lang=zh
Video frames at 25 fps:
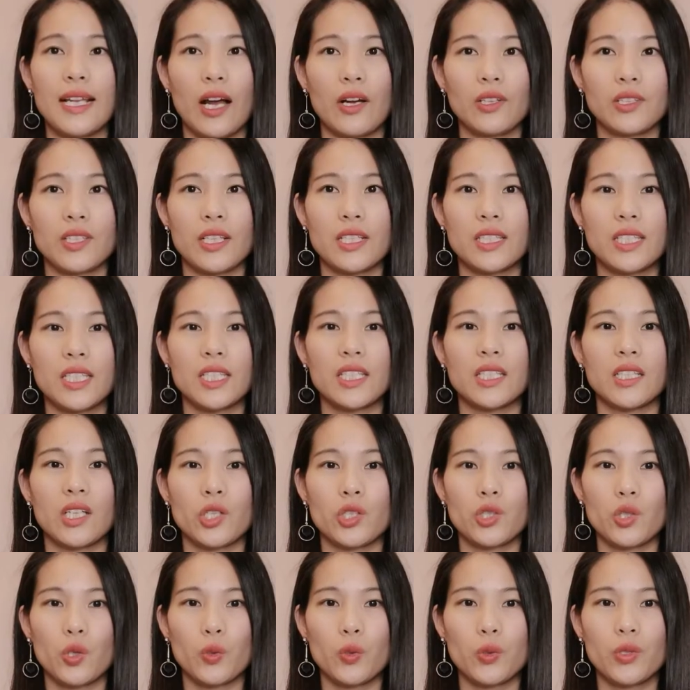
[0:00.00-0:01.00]
在了解自己的
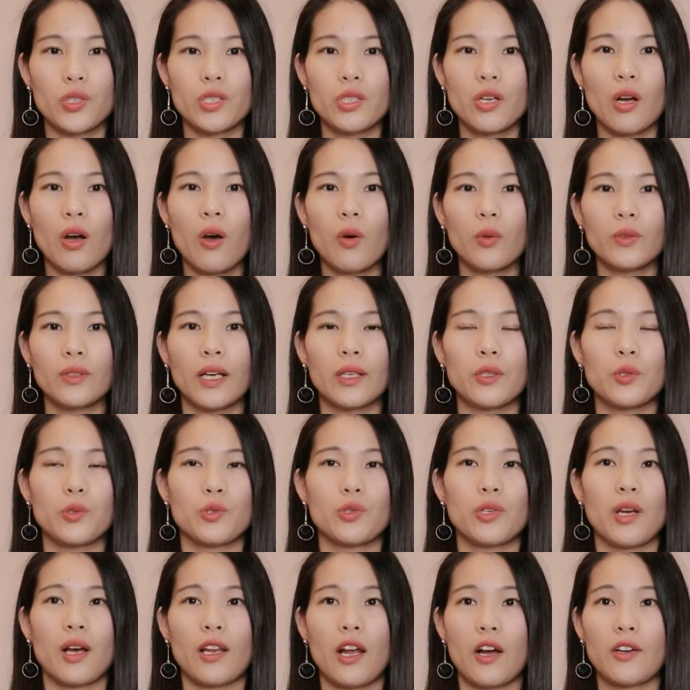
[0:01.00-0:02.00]
收入之后呢，你
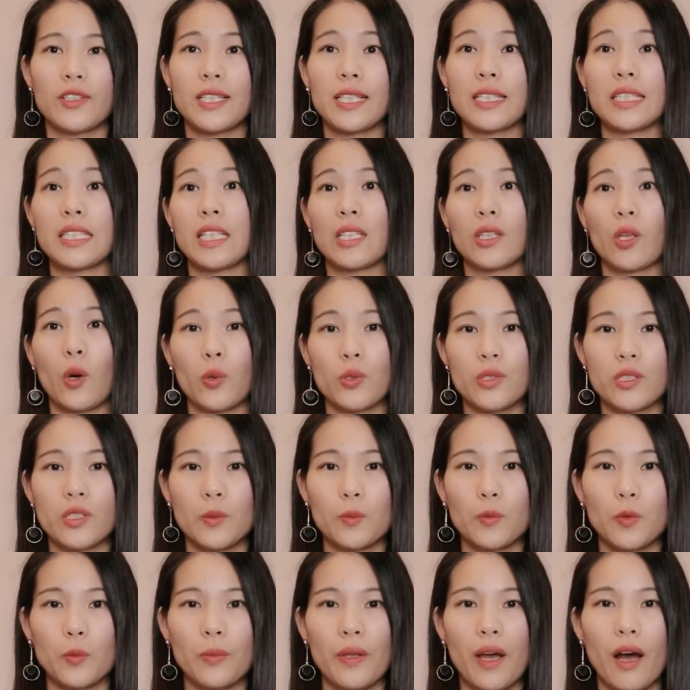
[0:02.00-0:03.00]
需要了解你的投
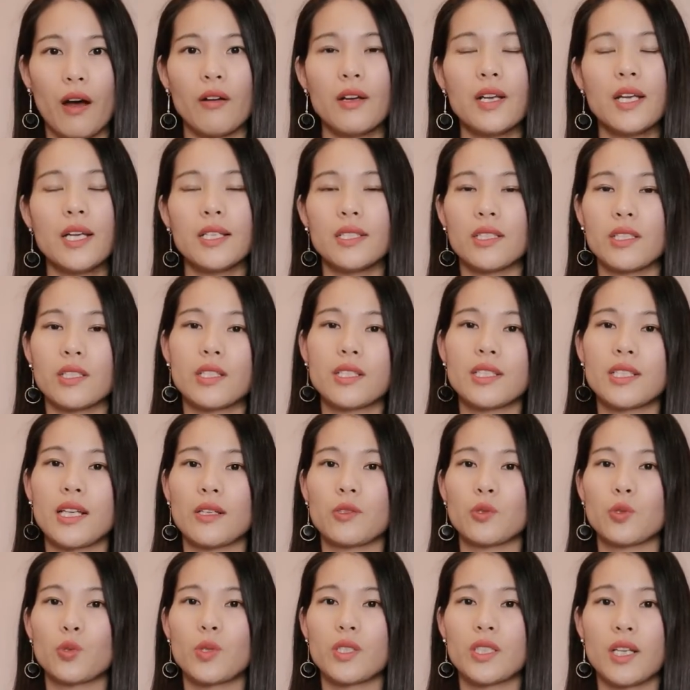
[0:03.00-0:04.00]
资目标。你是
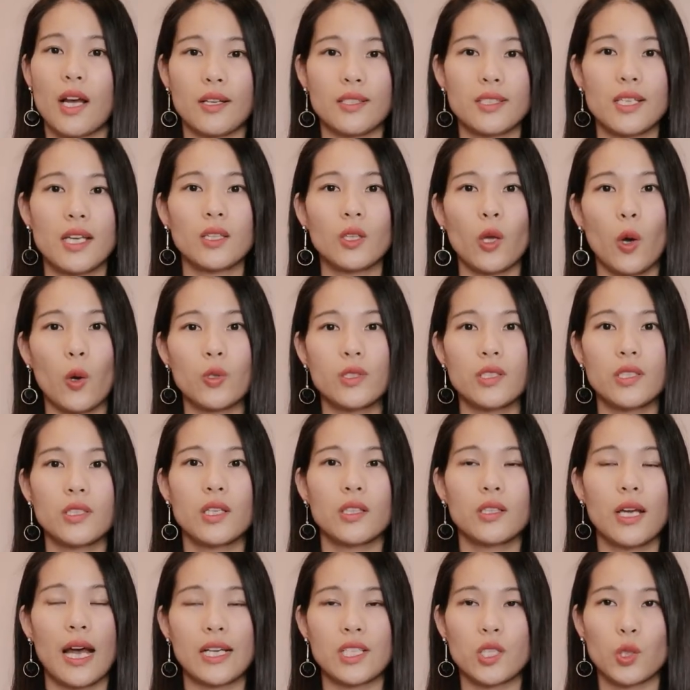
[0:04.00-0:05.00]
想做长线投
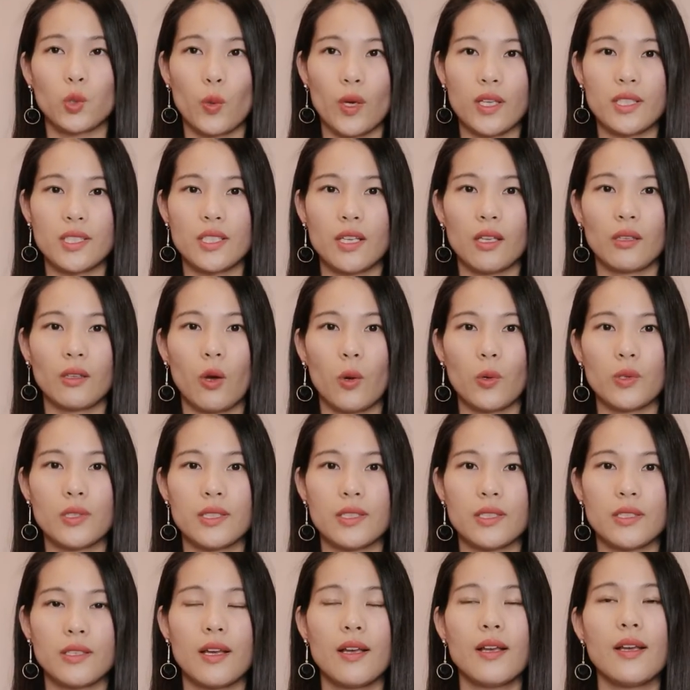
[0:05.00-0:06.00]
资还是短线投
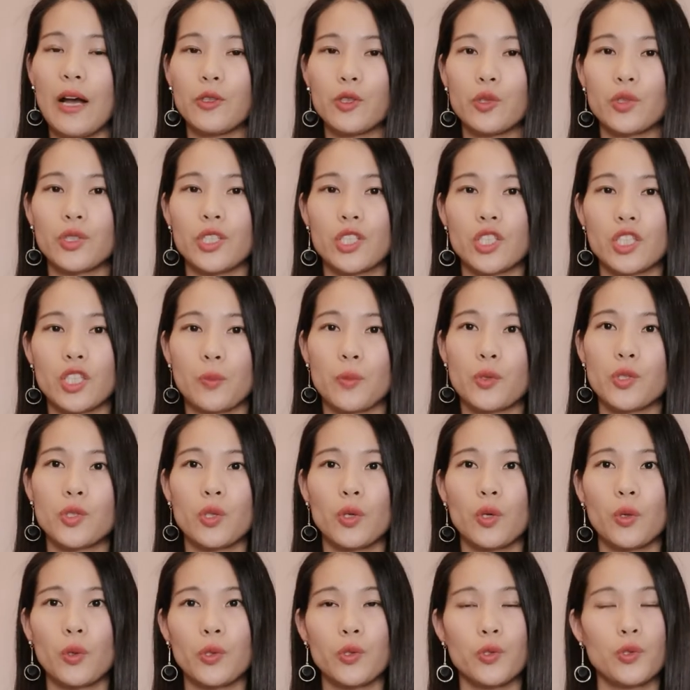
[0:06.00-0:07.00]
资？还有就是你什么
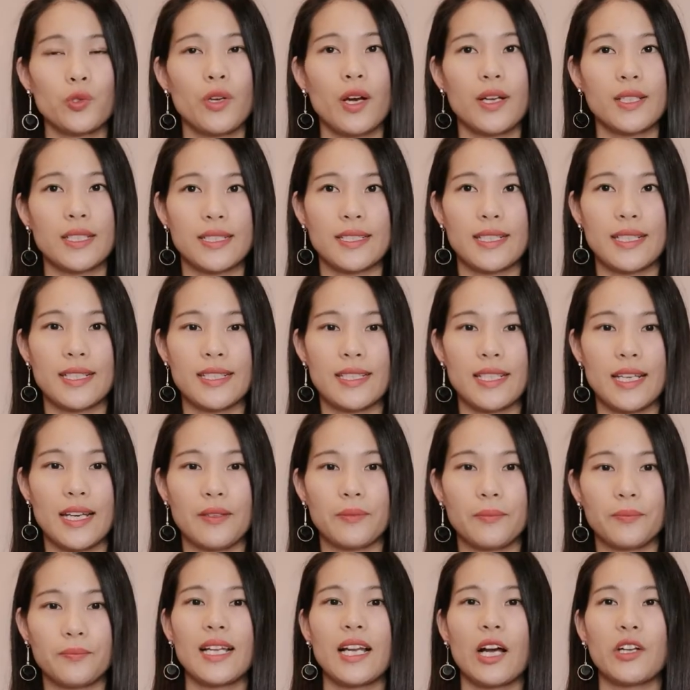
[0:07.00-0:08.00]
时候会需要这些
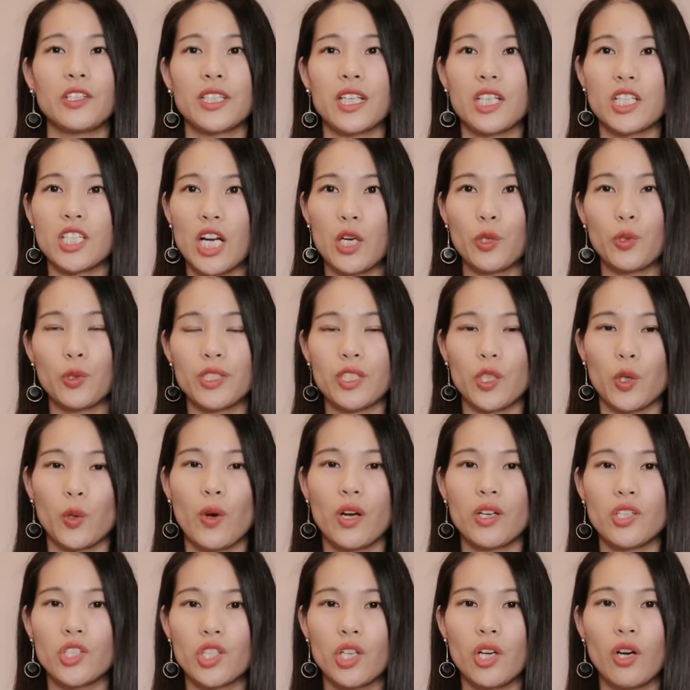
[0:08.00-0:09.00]
钱？在了解了上述情
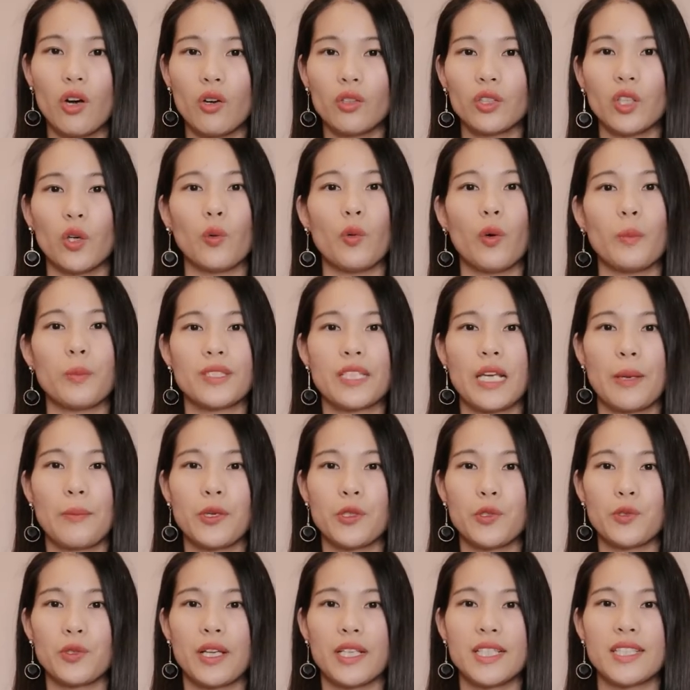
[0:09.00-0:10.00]
况之后呢，我们下
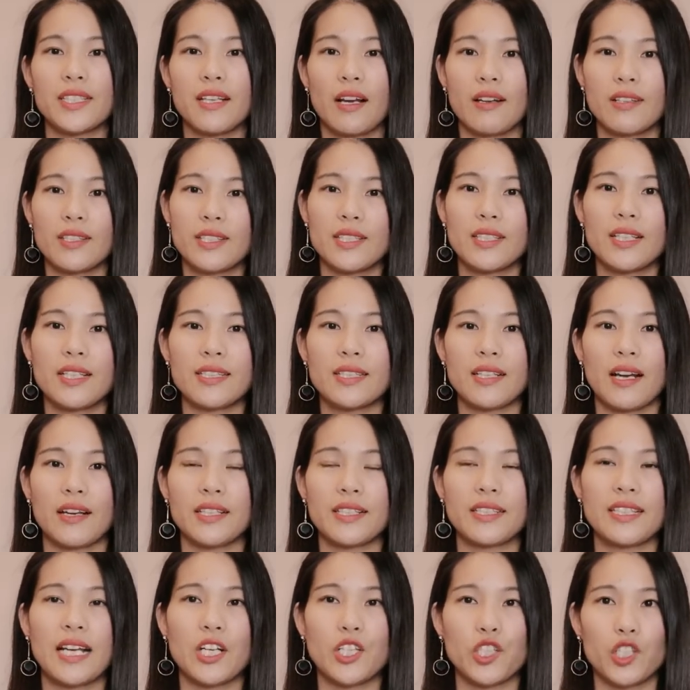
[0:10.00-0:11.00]
面就来详细的
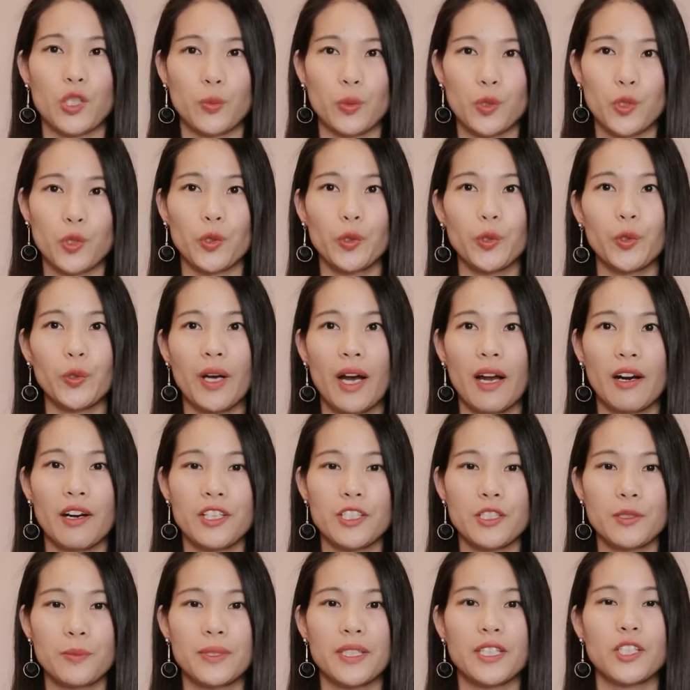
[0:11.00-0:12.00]
讲一下什么时候用
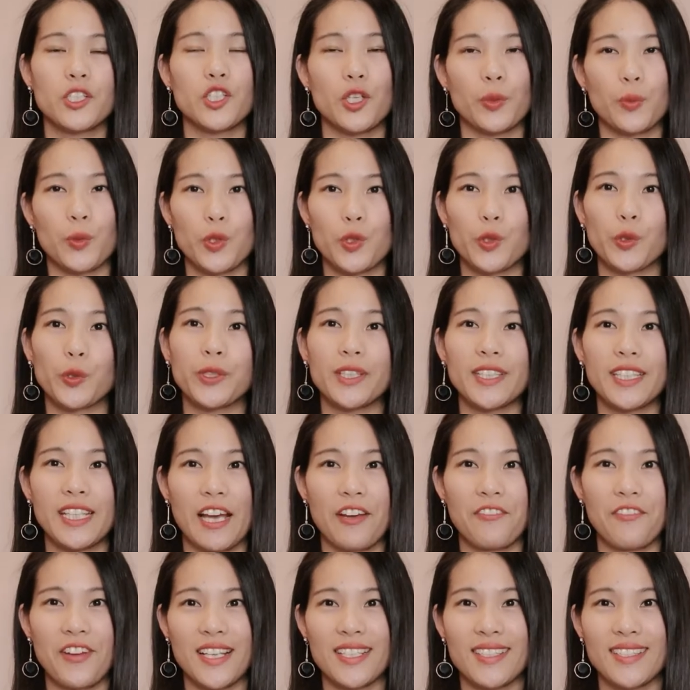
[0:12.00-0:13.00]
RSB，什么时候用
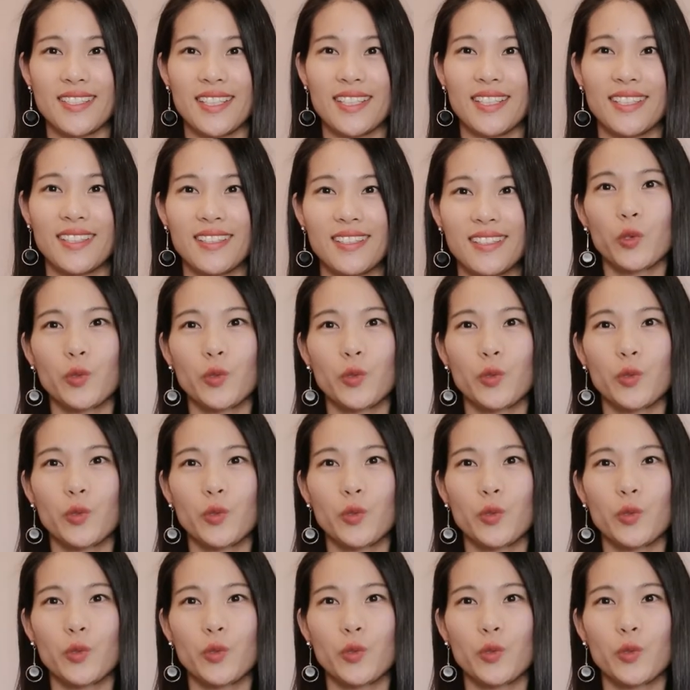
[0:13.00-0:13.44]
TFSA。